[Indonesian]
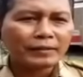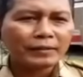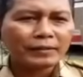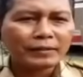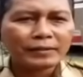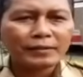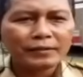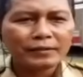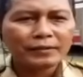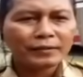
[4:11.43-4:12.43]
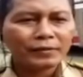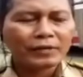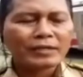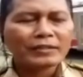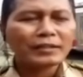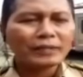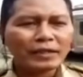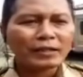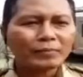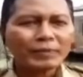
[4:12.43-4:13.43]
uh, orang
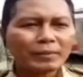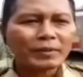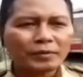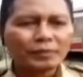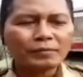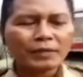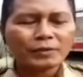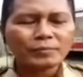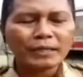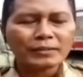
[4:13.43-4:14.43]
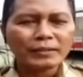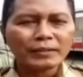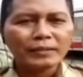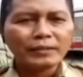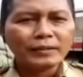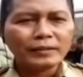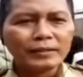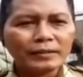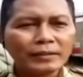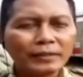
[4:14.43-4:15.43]
sekitar, tapi zaman dulu waktu masih
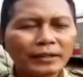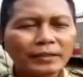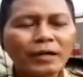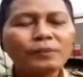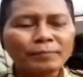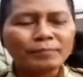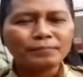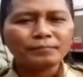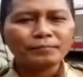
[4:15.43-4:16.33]
uh, kereta uap